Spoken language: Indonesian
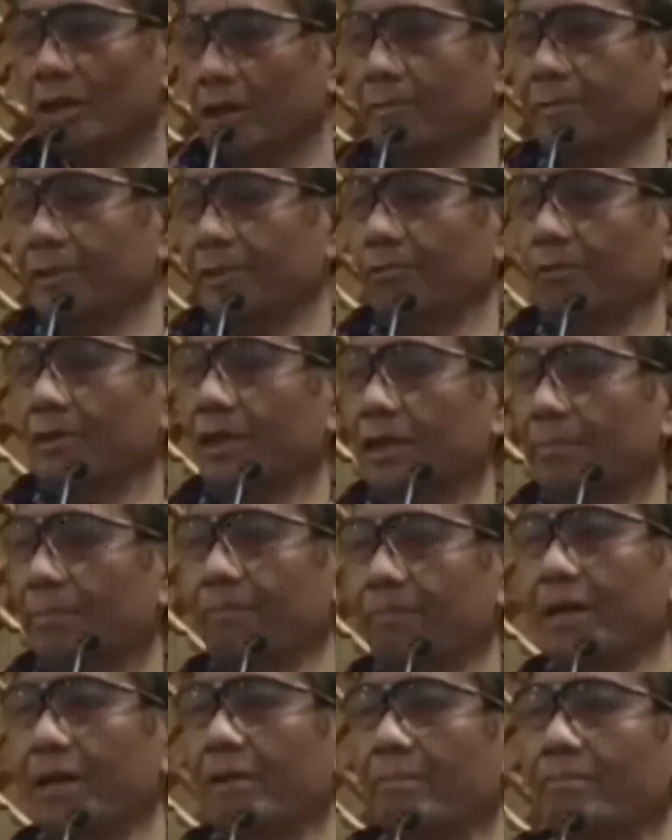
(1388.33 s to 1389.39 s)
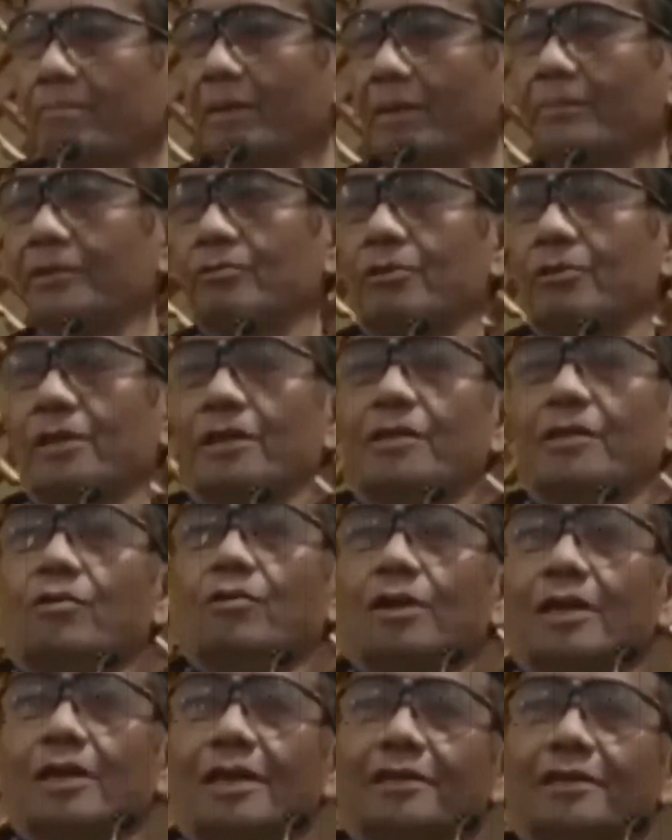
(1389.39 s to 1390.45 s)
mencurangi PAN, PAN mencurangi
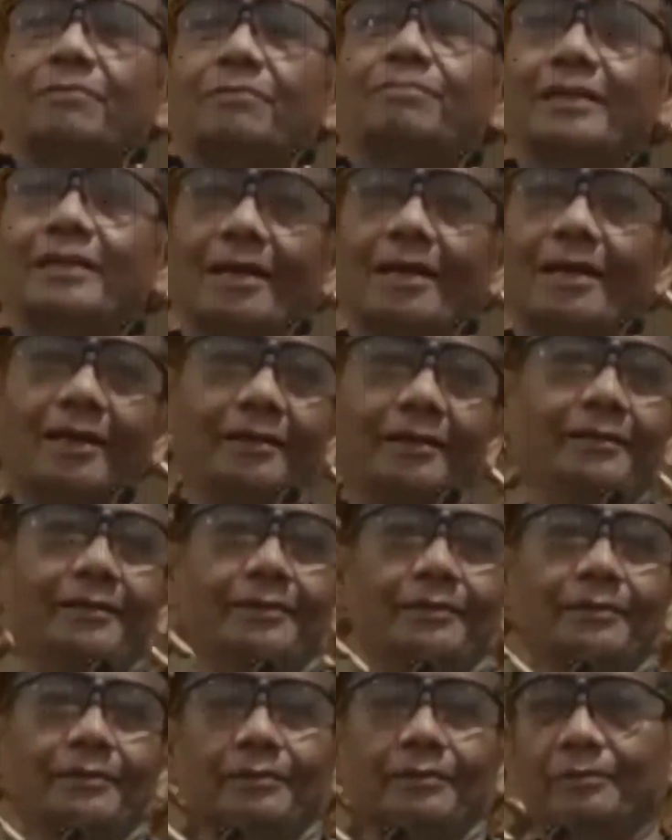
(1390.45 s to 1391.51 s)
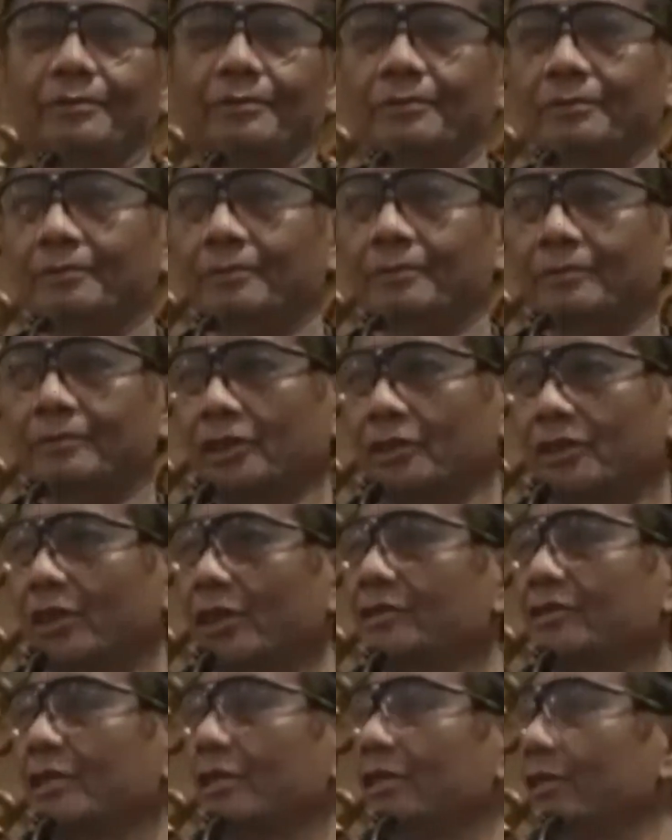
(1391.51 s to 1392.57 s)
Golkar di tempat lain.
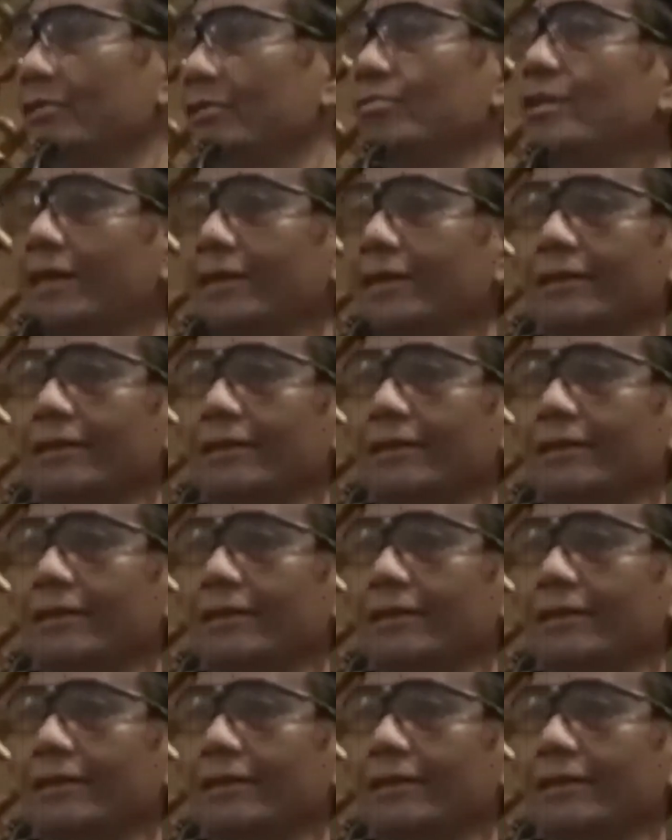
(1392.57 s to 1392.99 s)
Sehingga saling gugat.